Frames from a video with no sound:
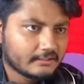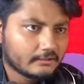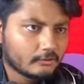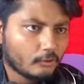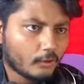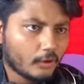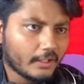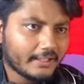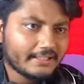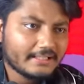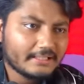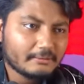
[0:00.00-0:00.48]

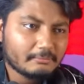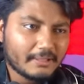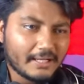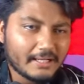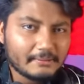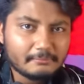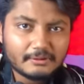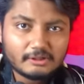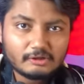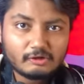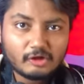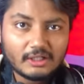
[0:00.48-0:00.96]
ওই
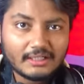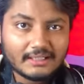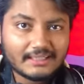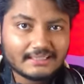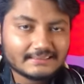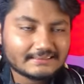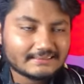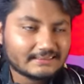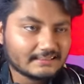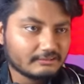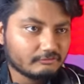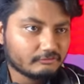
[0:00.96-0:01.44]
রিভাইভের ঘরে
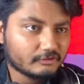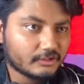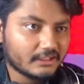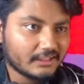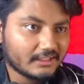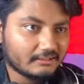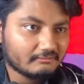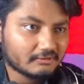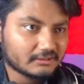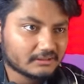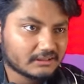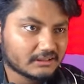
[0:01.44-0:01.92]
গেছে
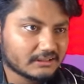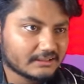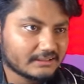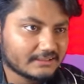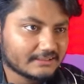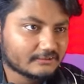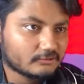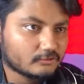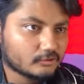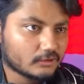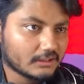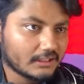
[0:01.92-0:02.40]
ভেন্ডিং মেশিনেতে
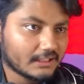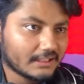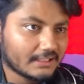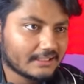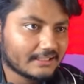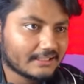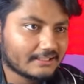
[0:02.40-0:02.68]
কিছু কেনাকাটা